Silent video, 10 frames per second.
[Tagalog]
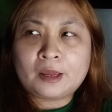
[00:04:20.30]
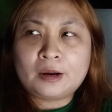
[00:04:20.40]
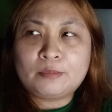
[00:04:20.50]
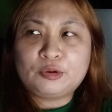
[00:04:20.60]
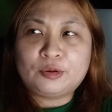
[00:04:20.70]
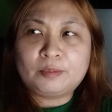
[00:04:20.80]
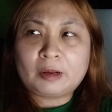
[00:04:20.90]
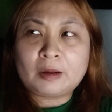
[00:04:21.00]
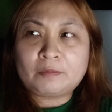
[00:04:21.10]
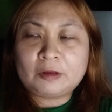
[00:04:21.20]
alam mo yun
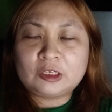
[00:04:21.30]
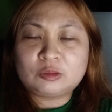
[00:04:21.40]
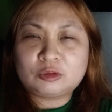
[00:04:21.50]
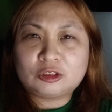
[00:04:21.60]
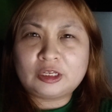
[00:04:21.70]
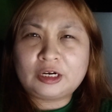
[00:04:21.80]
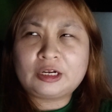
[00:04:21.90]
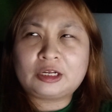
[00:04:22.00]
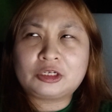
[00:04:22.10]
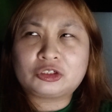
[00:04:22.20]
pala, Facebook,
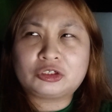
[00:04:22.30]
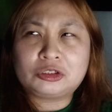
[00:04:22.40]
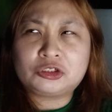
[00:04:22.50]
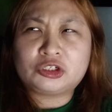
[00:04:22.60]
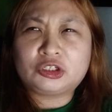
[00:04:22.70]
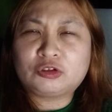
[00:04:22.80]
nare-research,